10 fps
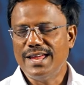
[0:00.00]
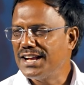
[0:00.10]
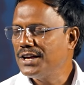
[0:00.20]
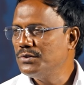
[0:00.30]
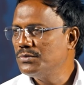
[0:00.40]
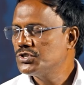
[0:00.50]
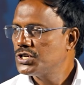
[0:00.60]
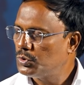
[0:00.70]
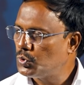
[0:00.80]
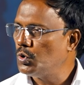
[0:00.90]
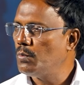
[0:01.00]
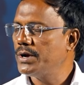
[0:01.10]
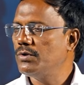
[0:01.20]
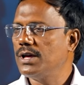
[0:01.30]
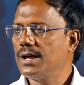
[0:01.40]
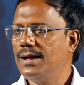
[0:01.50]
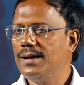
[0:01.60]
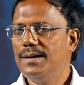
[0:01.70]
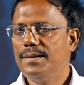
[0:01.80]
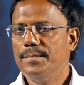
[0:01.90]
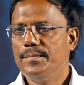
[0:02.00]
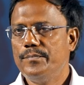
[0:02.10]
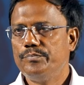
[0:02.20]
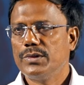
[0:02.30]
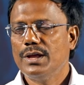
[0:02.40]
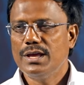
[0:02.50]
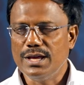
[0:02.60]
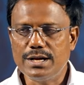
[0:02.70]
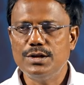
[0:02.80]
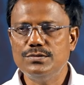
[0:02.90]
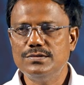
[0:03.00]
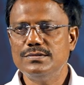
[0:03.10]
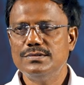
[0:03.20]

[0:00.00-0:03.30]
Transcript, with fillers: ఇంకనూ శత్రువులమై ఉండగా ఇంకను